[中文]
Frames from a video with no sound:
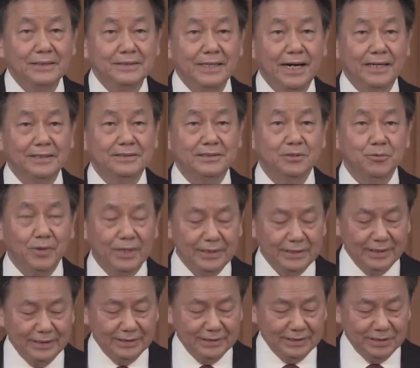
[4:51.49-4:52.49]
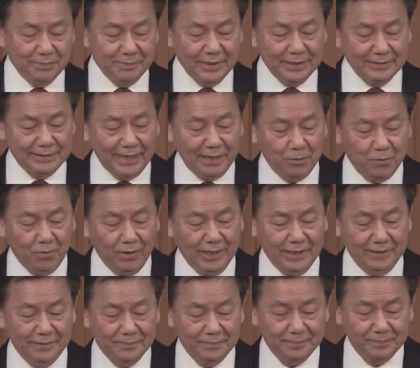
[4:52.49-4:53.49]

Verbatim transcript: 价值观念已经被淡化了。